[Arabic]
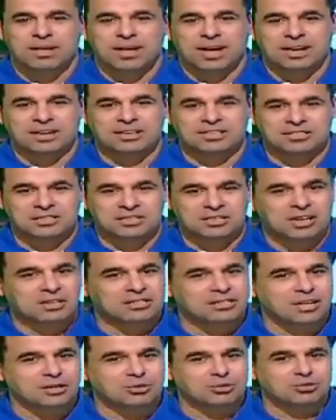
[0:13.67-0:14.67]
حلقتنا
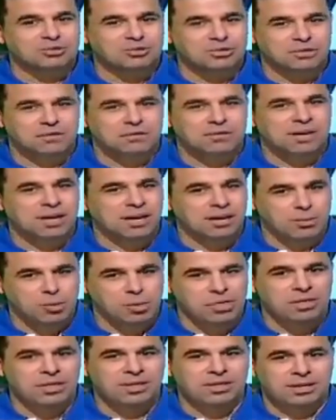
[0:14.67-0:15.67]
النهاردة هيكون ضيفي
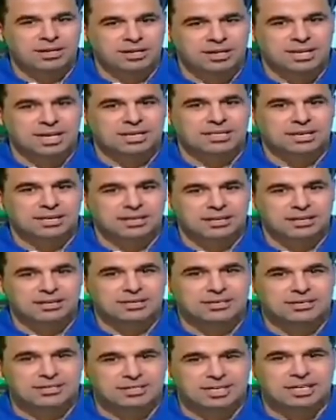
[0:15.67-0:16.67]
المثير للجدل
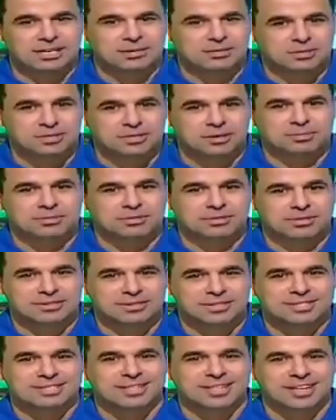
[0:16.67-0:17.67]
زي بالظبط
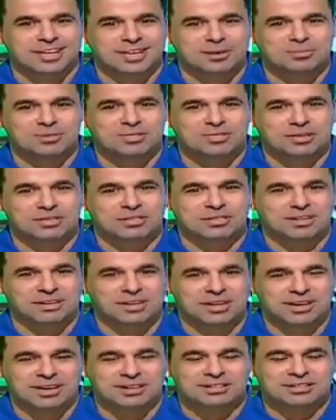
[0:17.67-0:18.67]
إسلام صادق
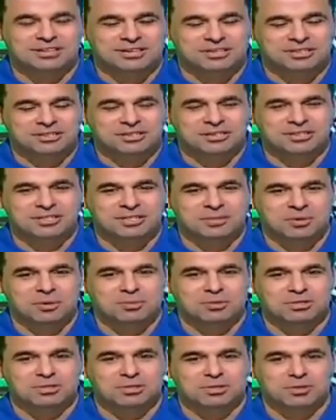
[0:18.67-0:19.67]
الناقد الرياضي
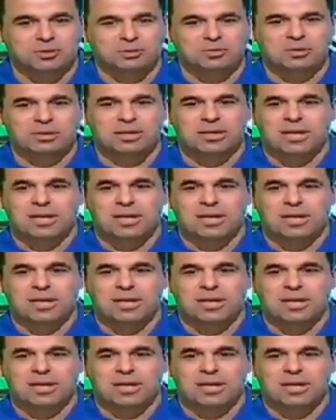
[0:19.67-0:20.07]
بالمصر اليوم